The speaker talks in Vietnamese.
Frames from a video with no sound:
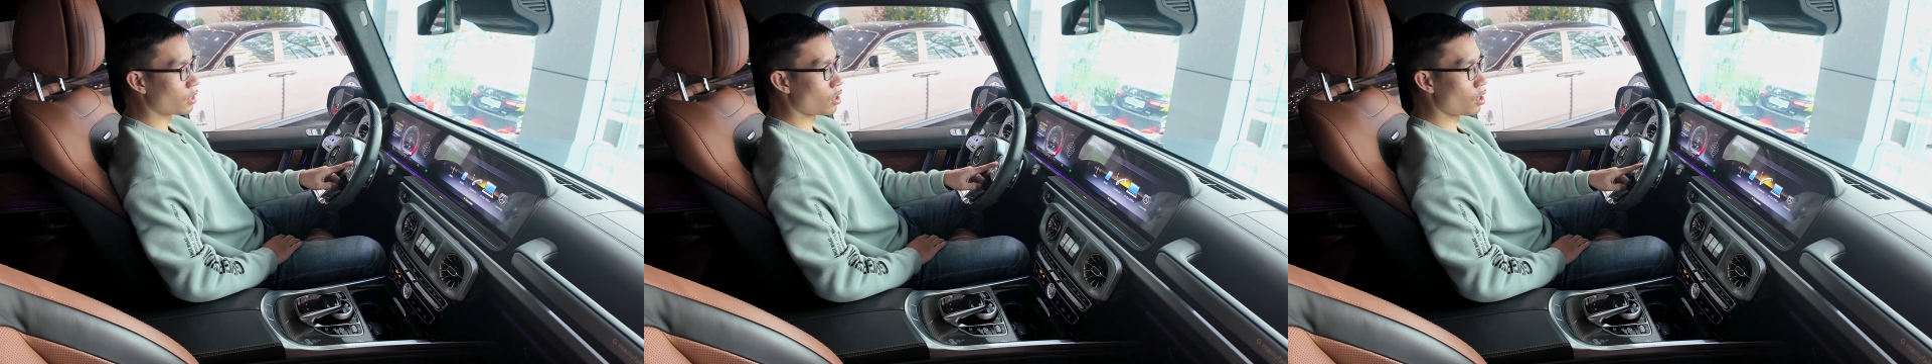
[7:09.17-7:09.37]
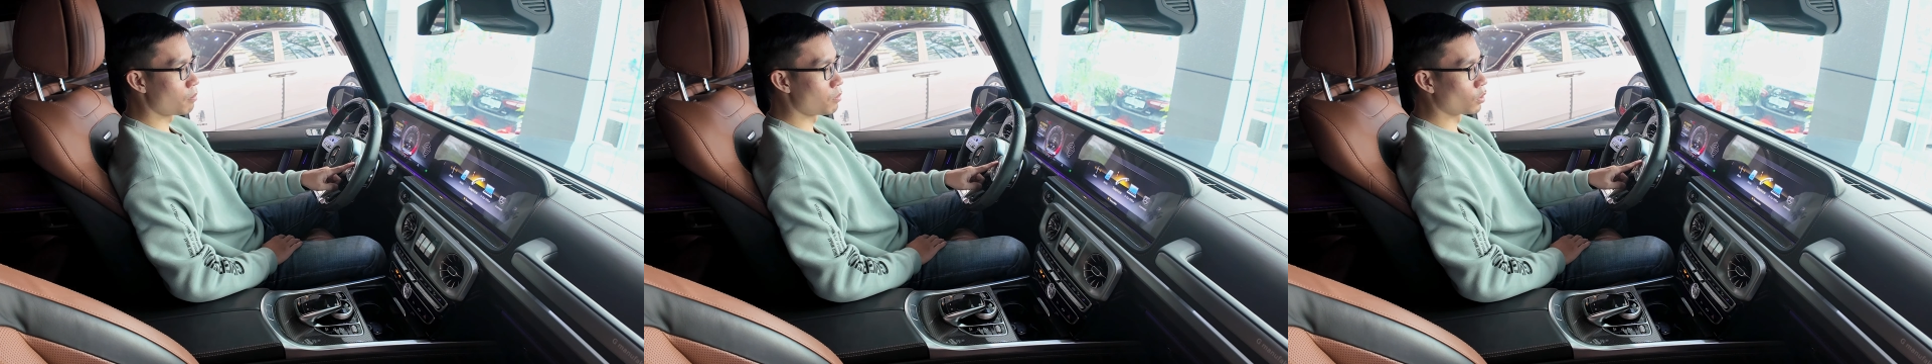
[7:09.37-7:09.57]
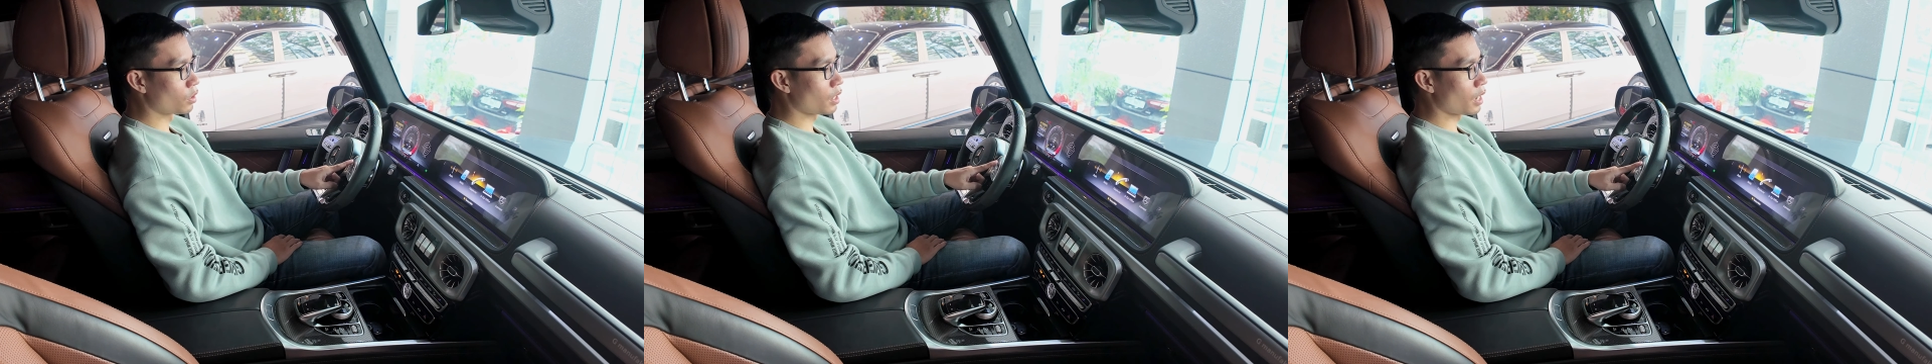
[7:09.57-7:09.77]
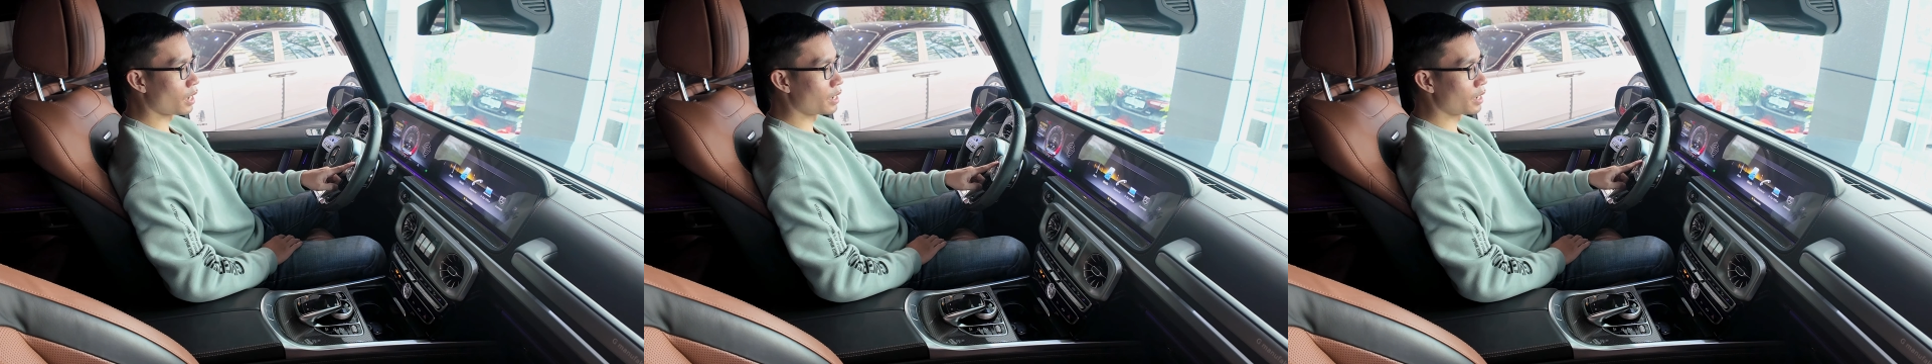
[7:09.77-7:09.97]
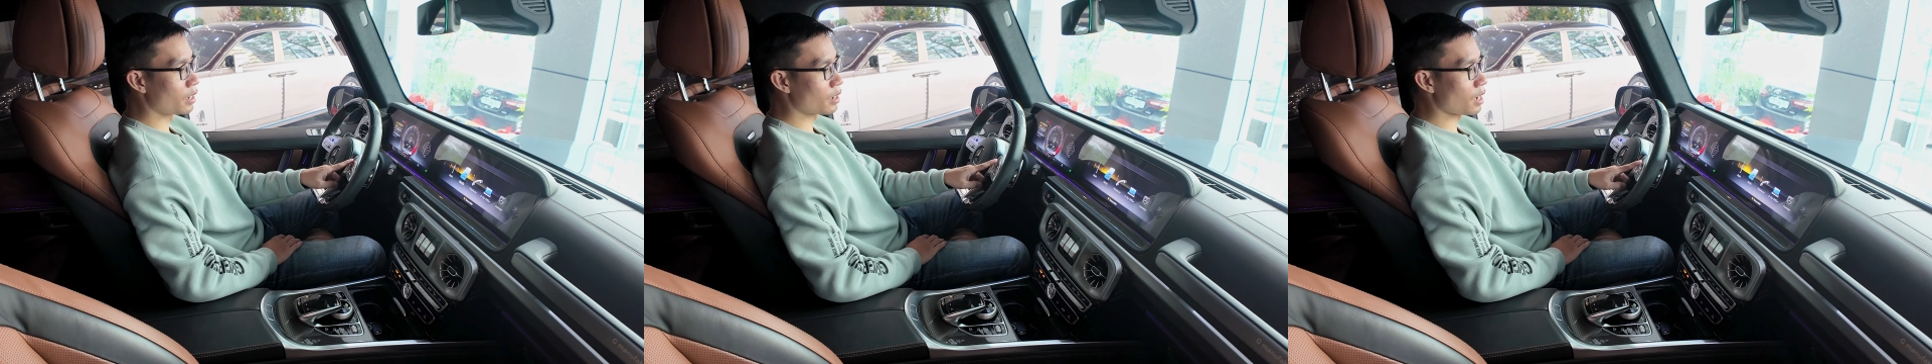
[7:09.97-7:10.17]
Có một
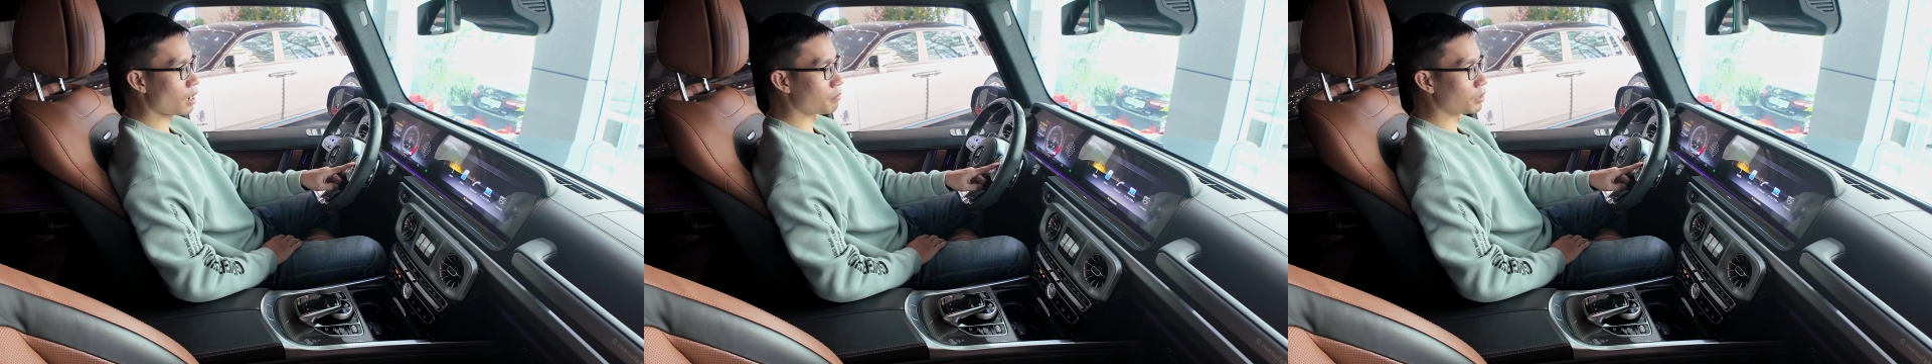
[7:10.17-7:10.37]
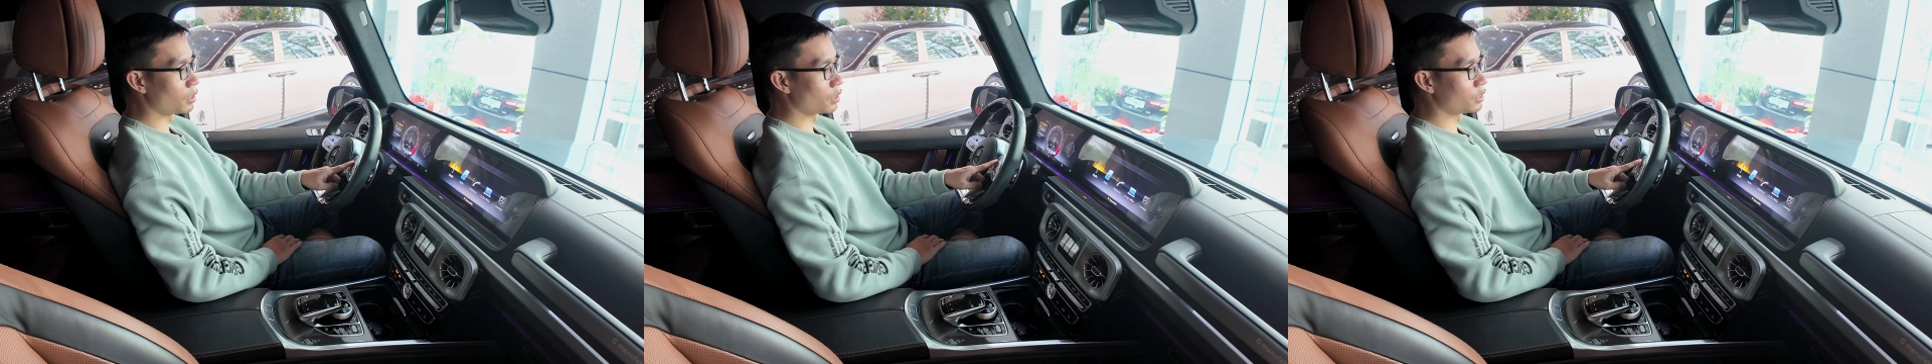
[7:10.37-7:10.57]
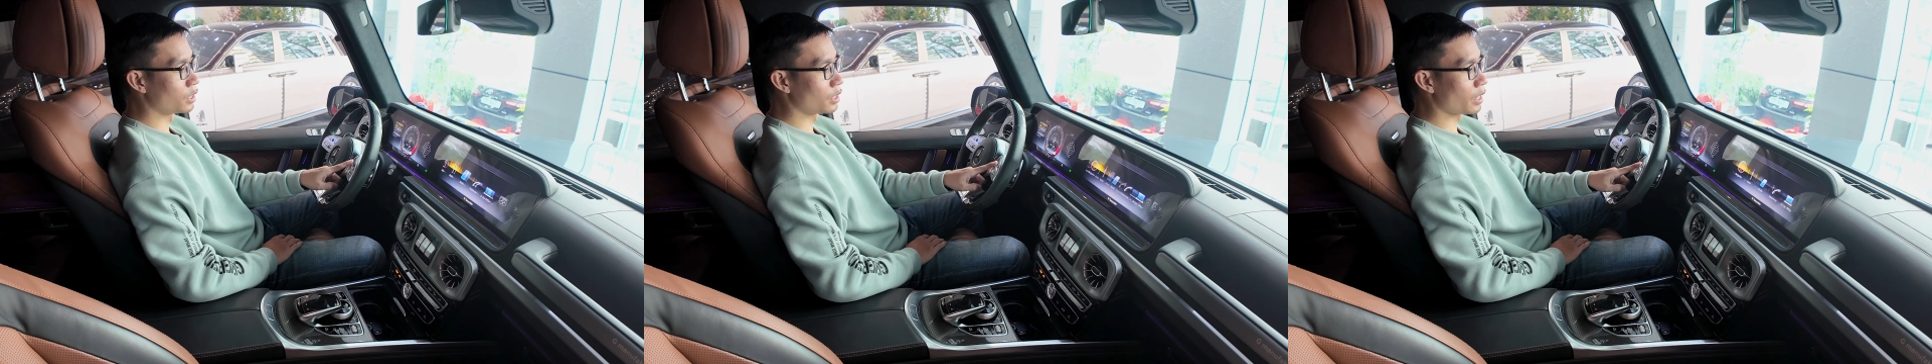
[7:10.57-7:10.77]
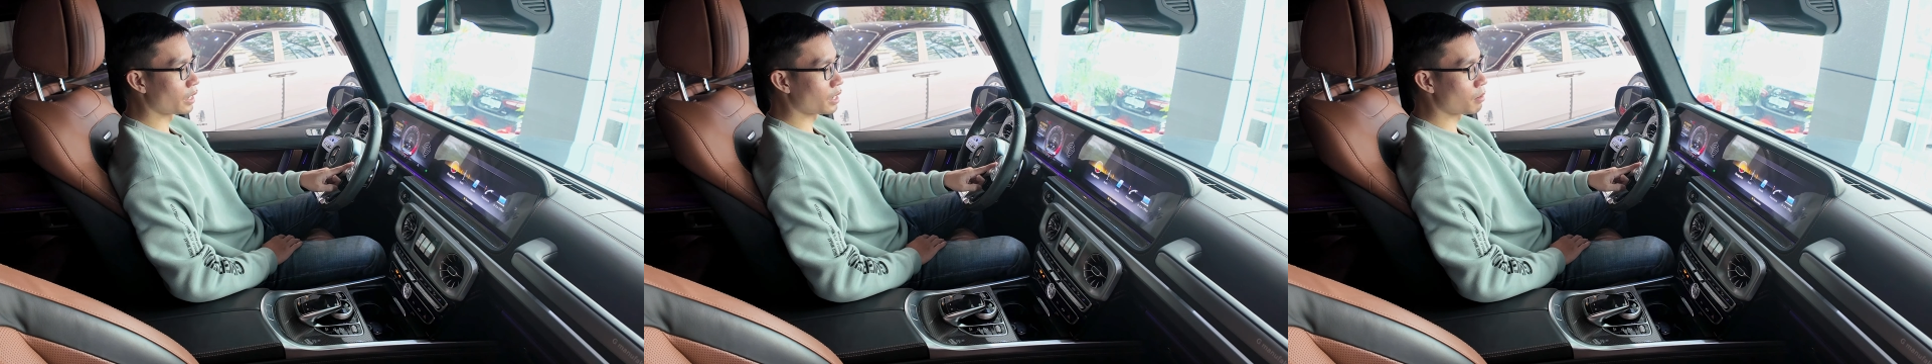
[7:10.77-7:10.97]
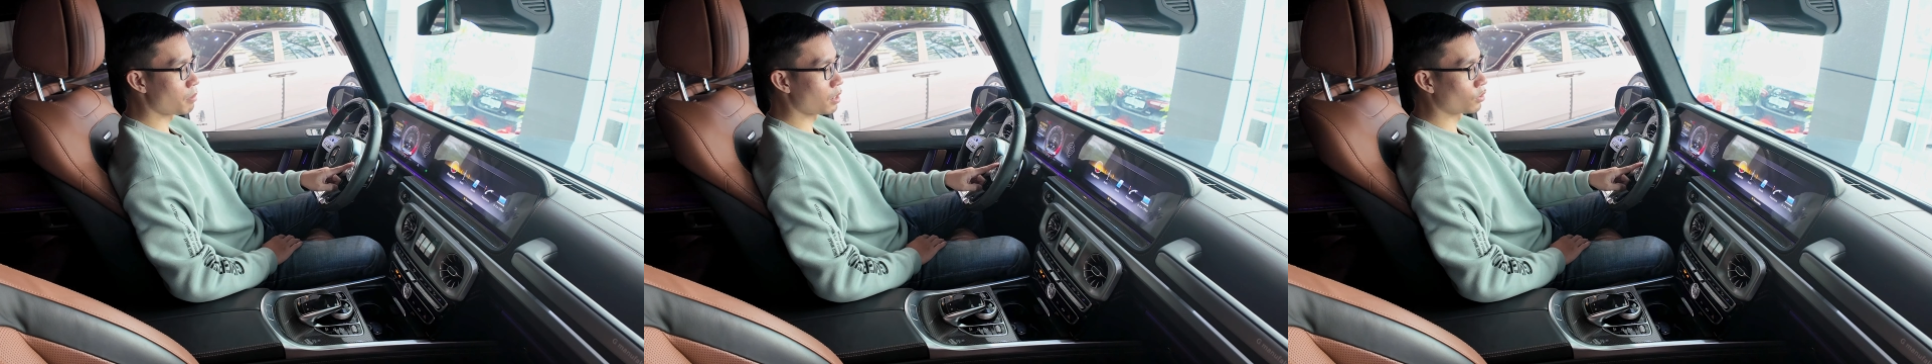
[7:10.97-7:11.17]
cái cảm ứng ở trên
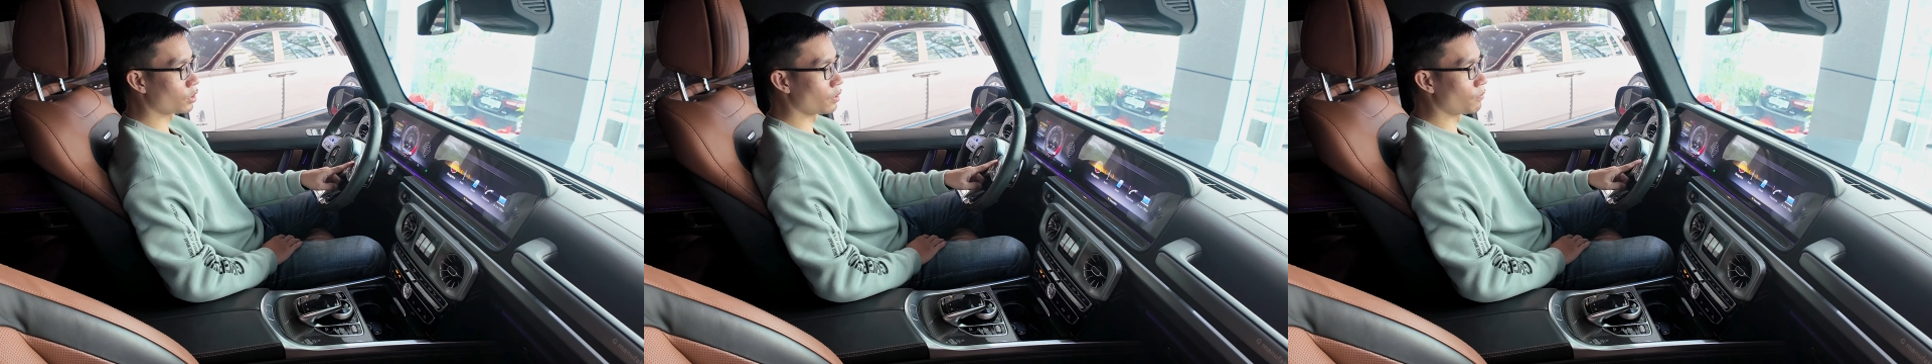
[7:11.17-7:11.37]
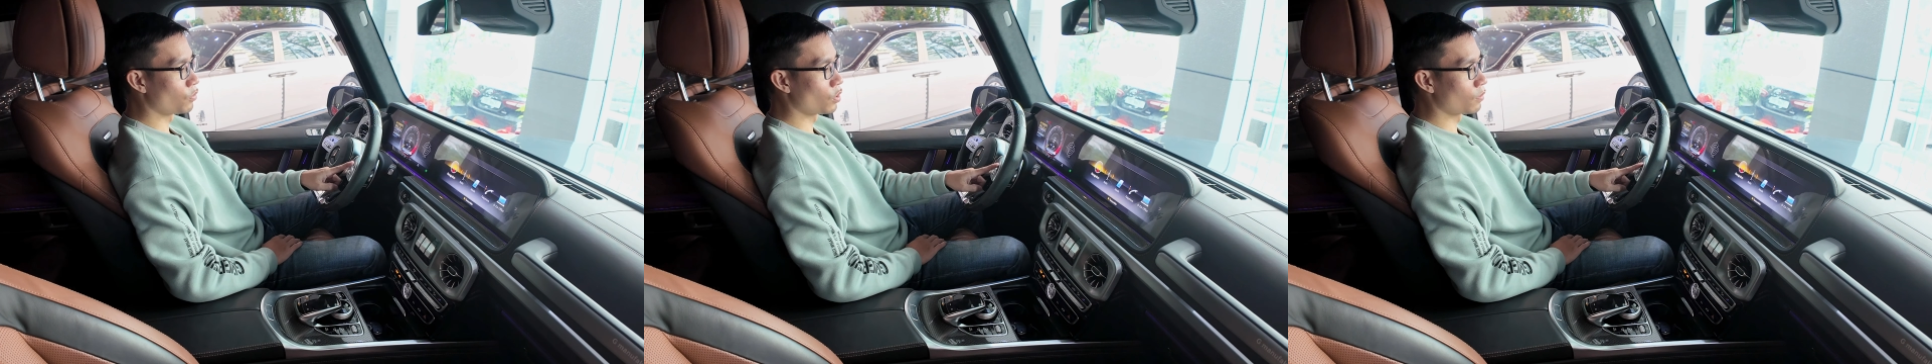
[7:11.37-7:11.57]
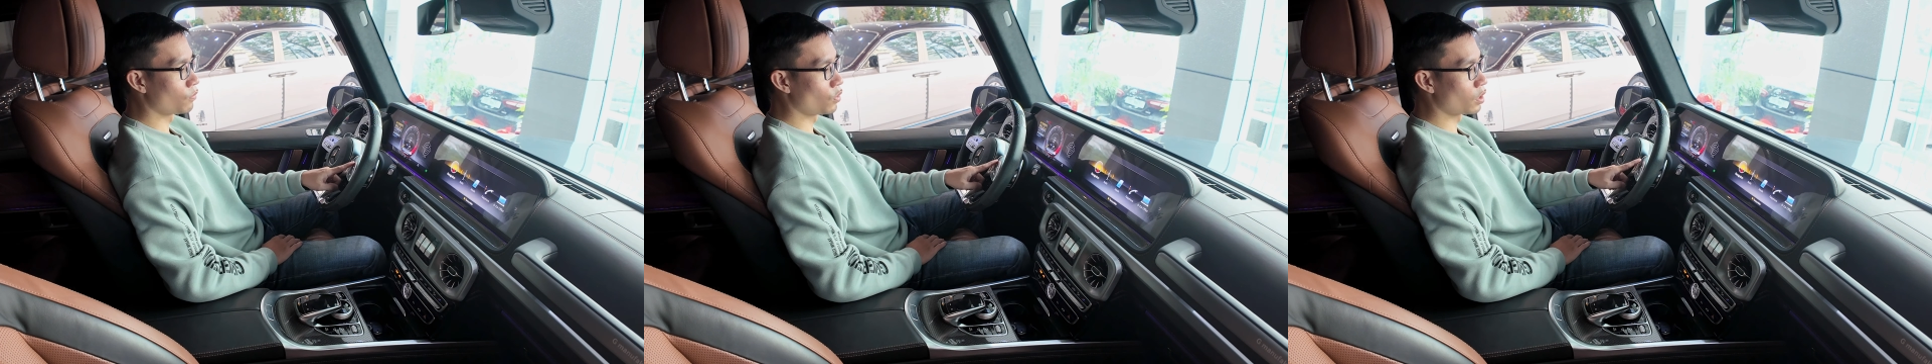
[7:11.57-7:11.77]
này, các bạn có thể vuốt